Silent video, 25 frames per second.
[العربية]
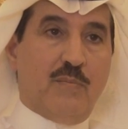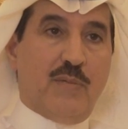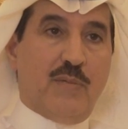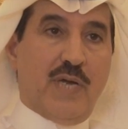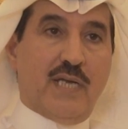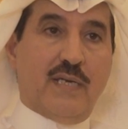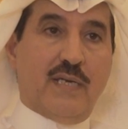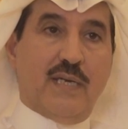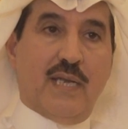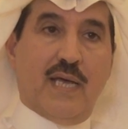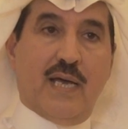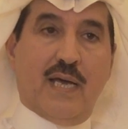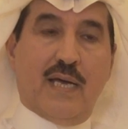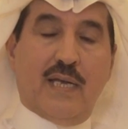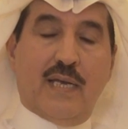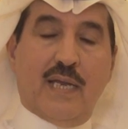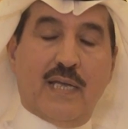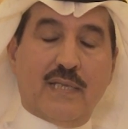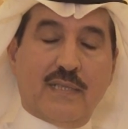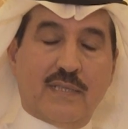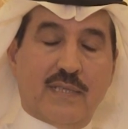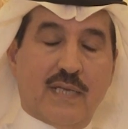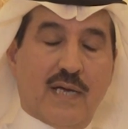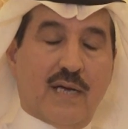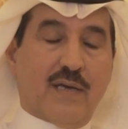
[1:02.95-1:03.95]
بأنها
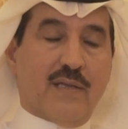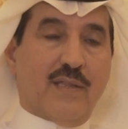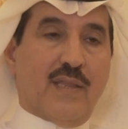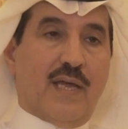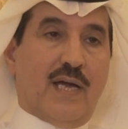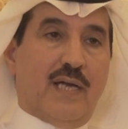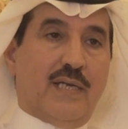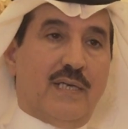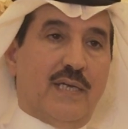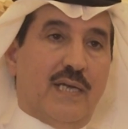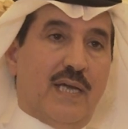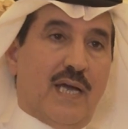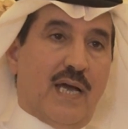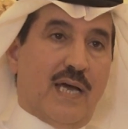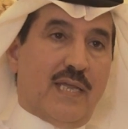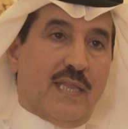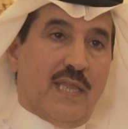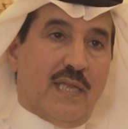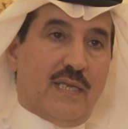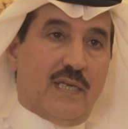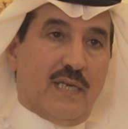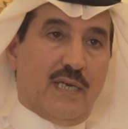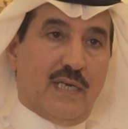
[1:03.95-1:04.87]
لن تخضع لهذا